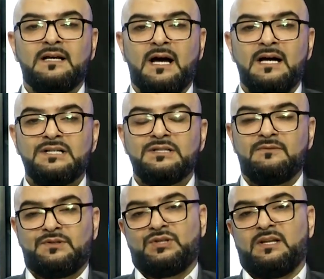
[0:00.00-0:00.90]

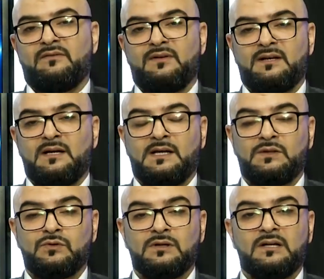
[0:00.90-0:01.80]
каждого человека,
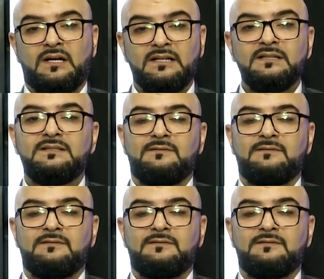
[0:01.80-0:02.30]
который хранит в